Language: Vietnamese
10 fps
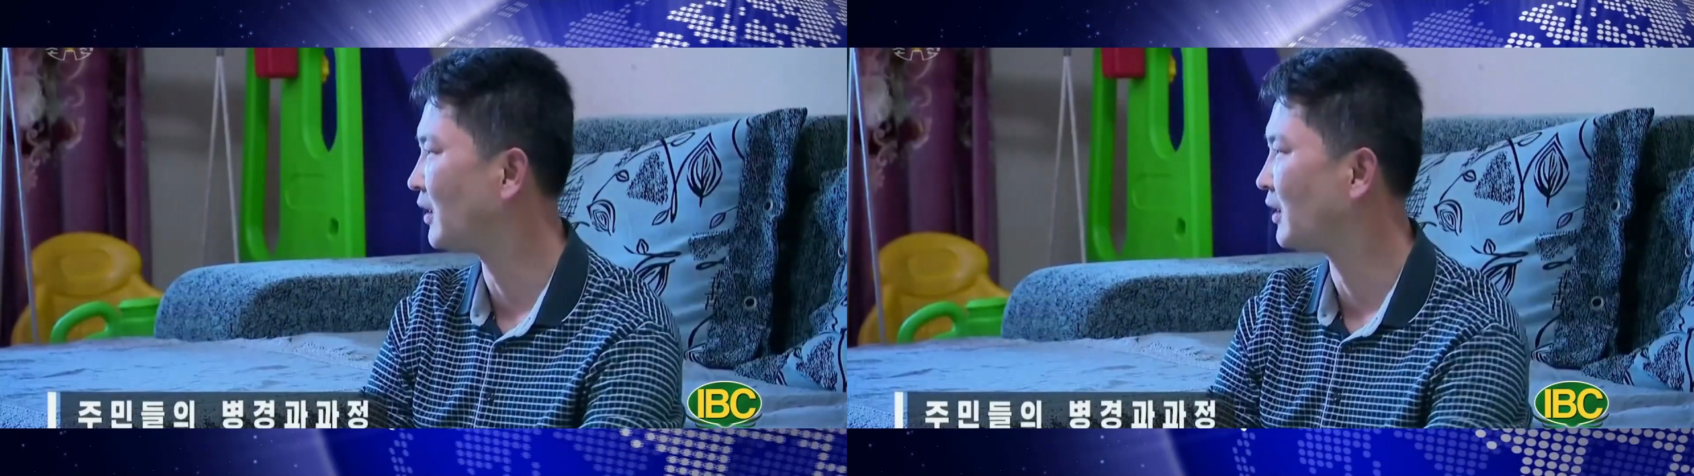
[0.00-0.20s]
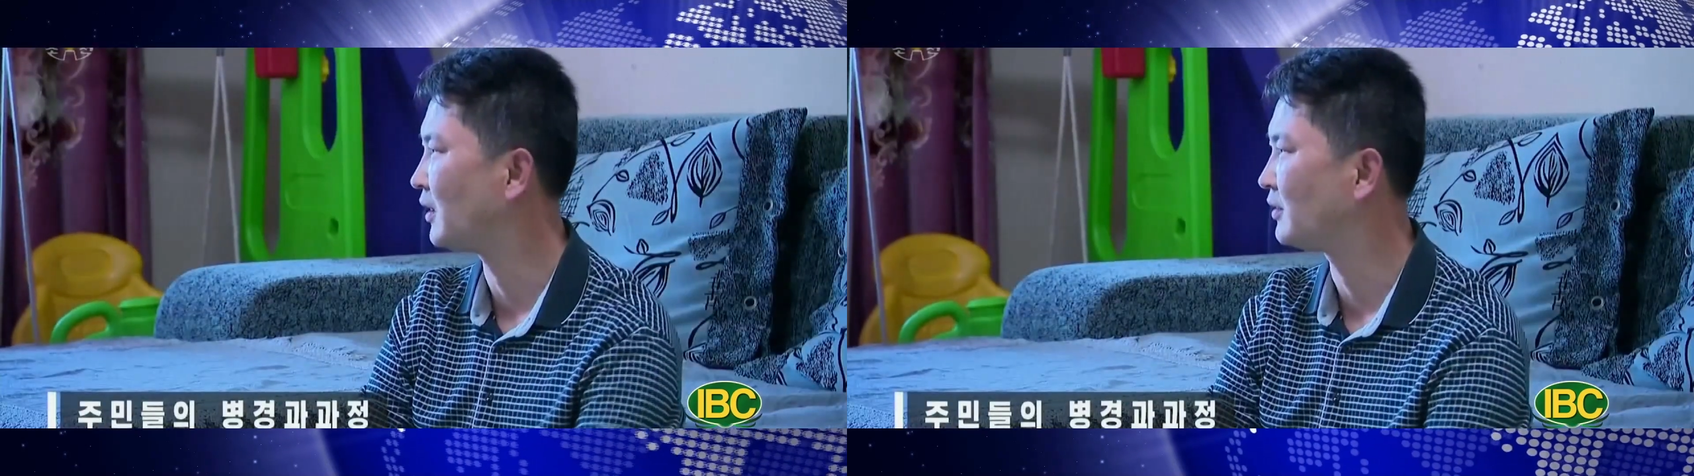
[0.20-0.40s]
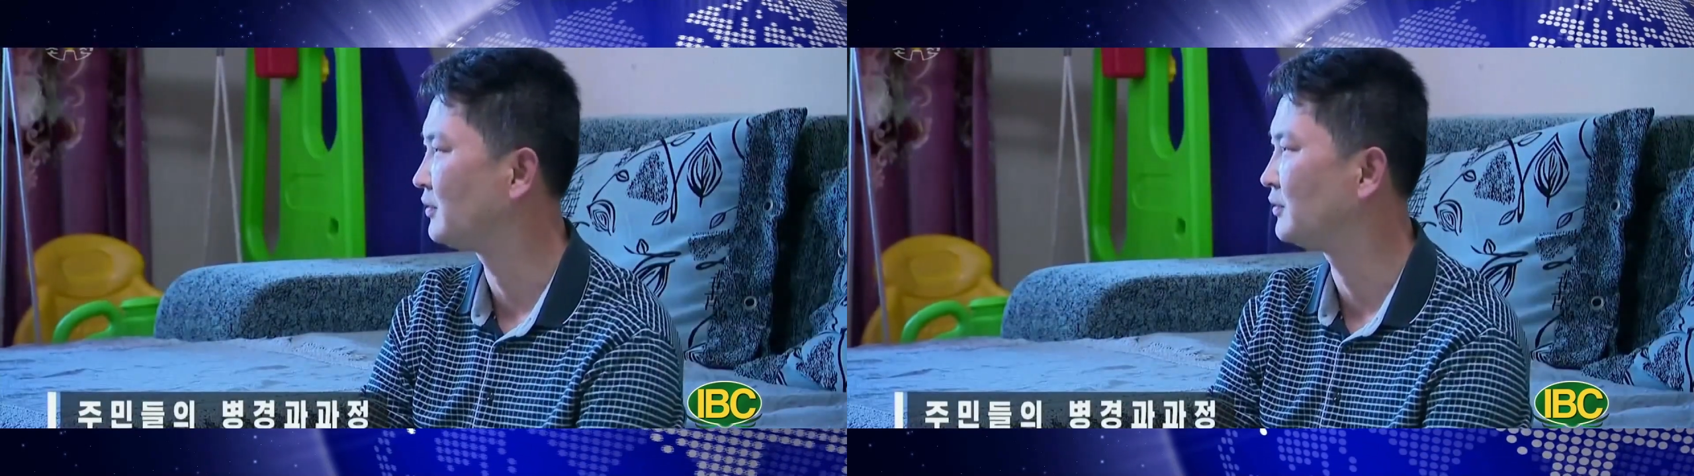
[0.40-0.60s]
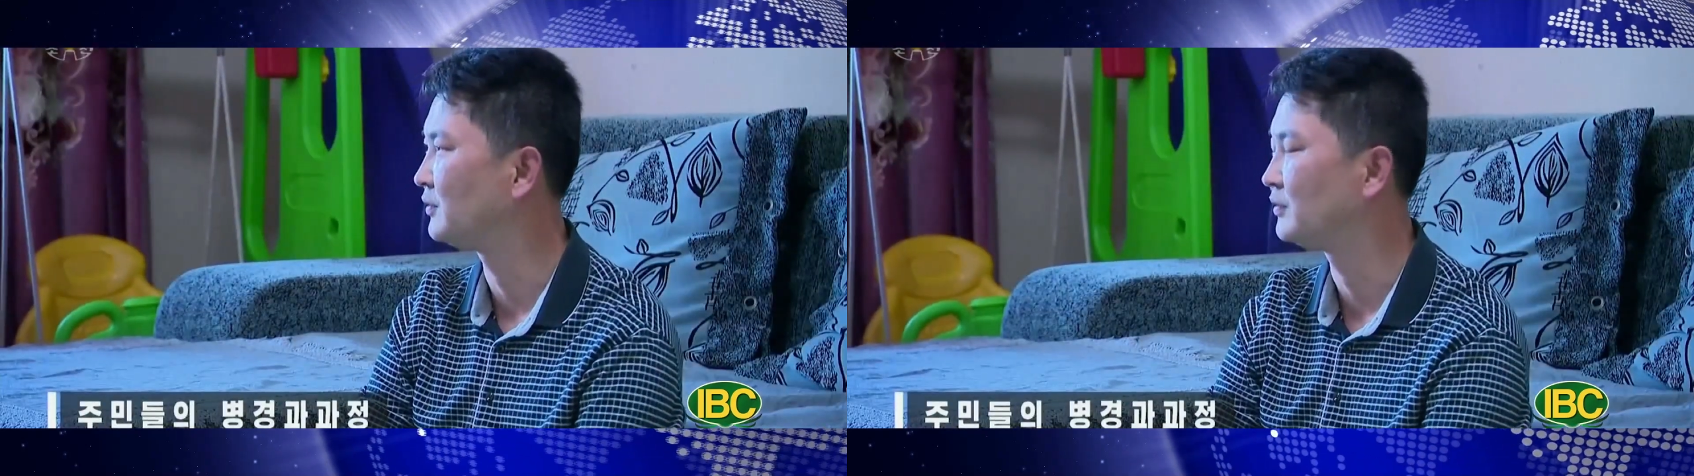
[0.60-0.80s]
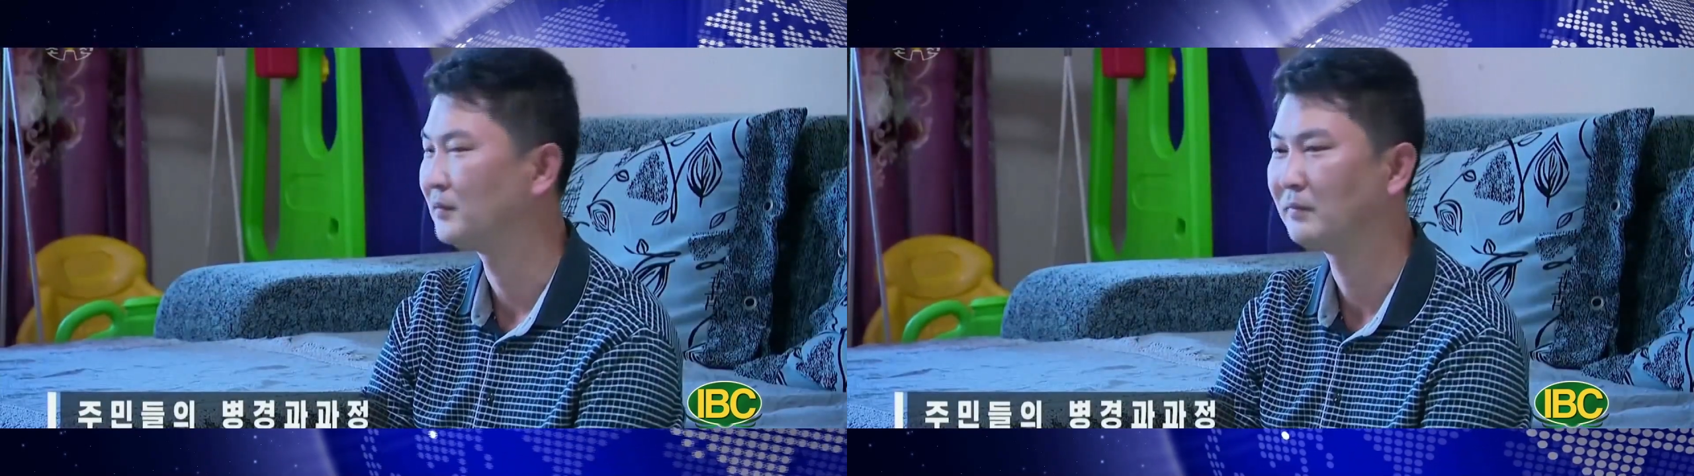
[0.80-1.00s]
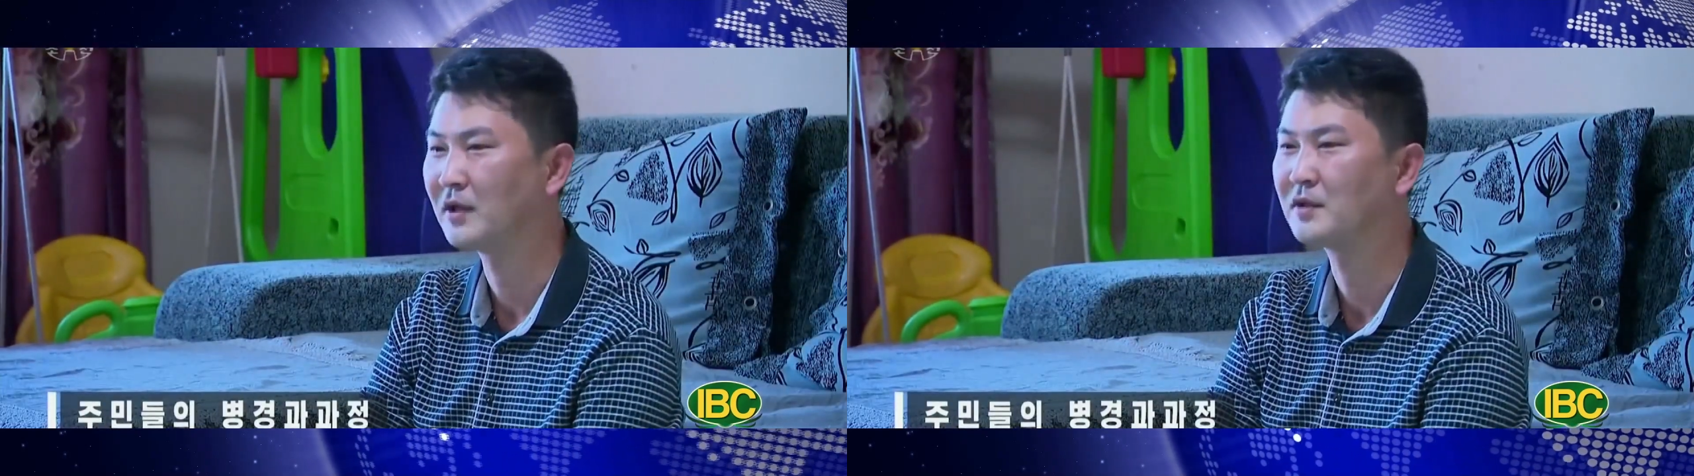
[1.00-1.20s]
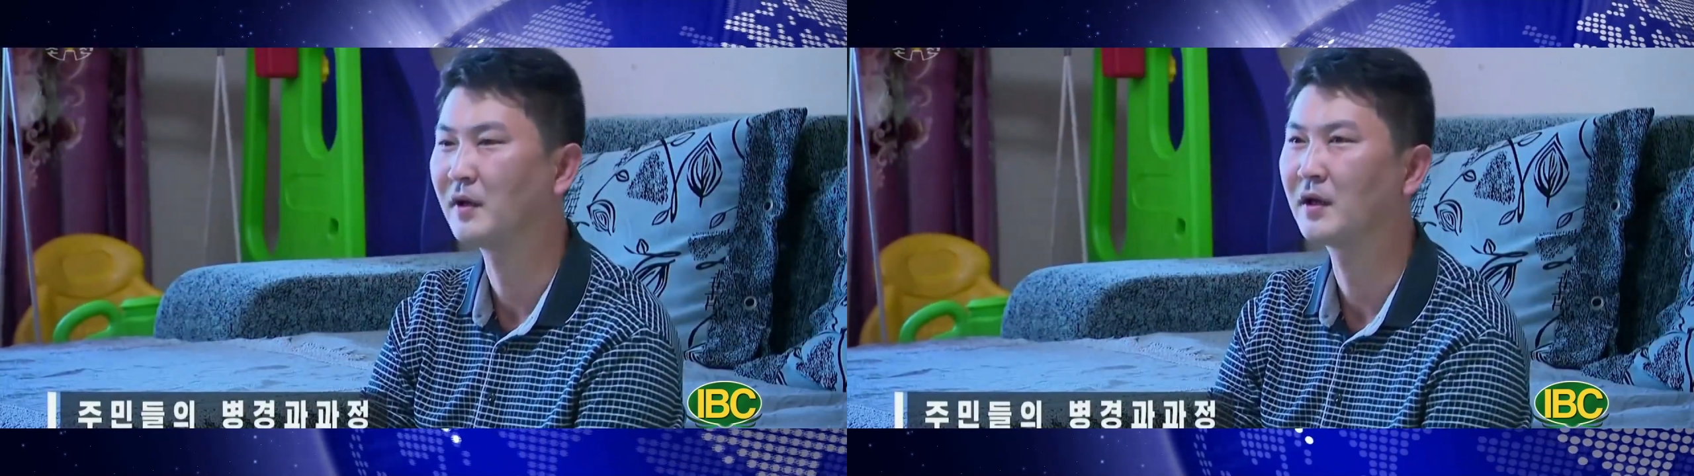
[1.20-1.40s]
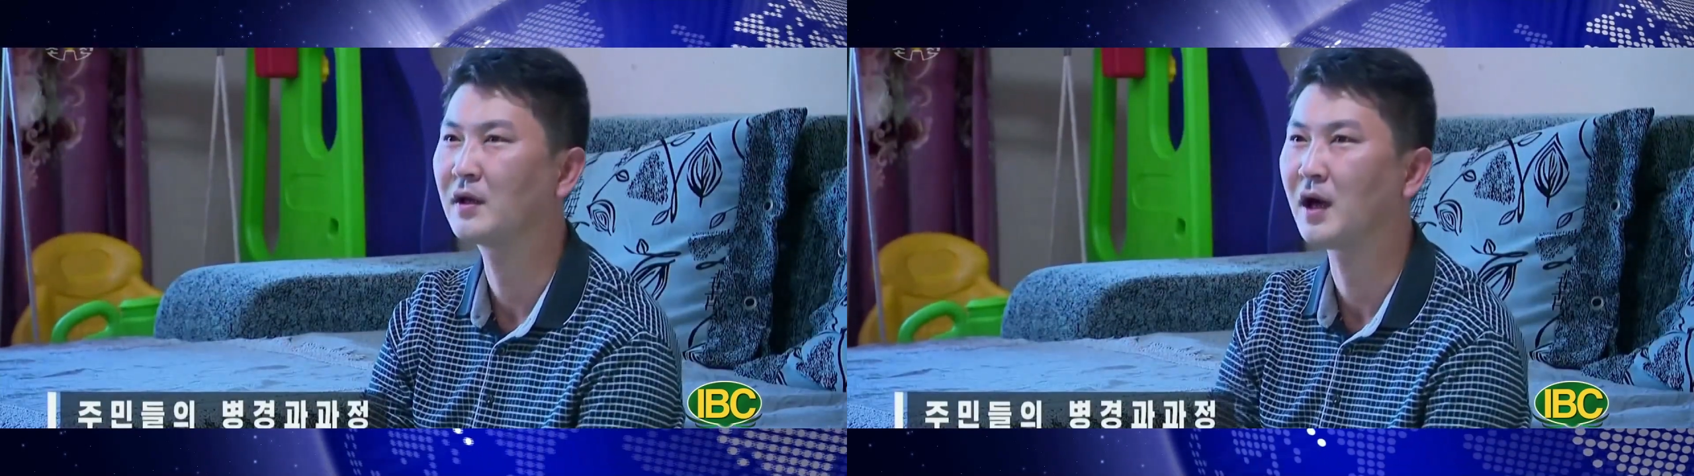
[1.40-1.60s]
trà kim ngân, hoa